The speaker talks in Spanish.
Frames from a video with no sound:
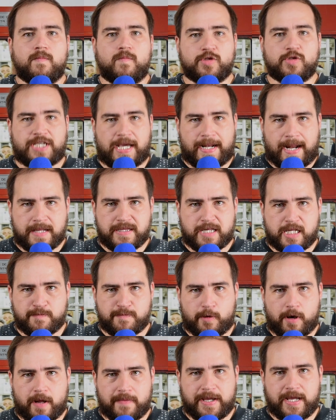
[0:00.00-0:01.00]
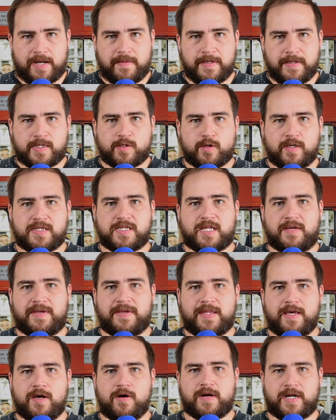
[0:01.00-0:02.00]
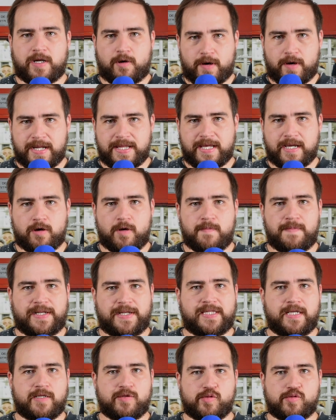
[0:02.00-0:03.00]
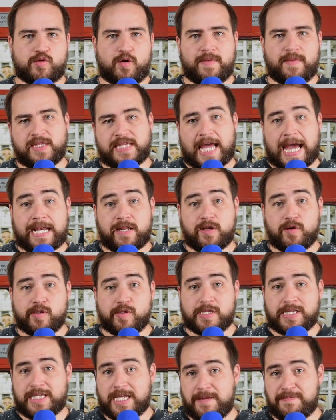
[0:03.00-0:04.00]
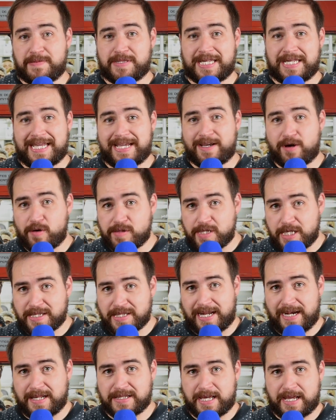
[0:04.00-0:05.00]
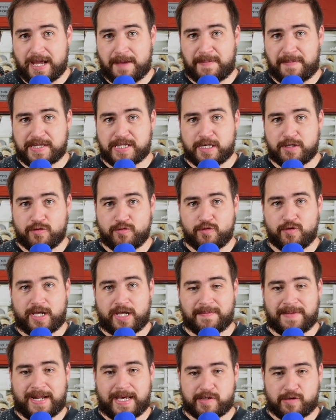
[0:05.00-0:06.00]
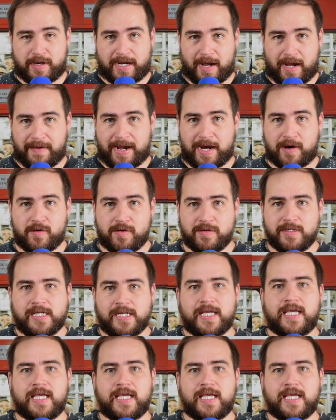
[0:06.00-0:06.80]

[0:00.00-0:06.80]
Muchas gracias por haber visto este video. Recuerden compartir sus comentarios, tips y cosas que les hayan pasado en un gimnasio acá abajo.